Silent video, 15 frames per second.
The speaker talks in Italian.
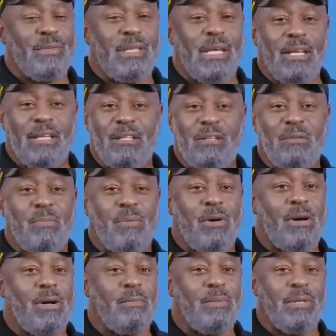sapere come
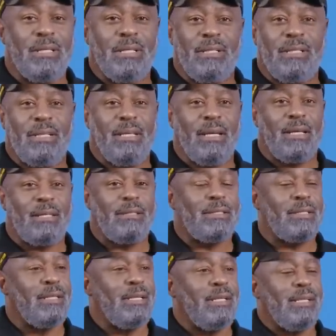smontarla e come
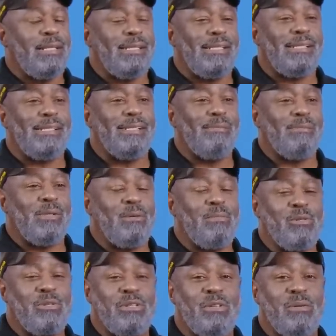rimontarla, fino al punto di essere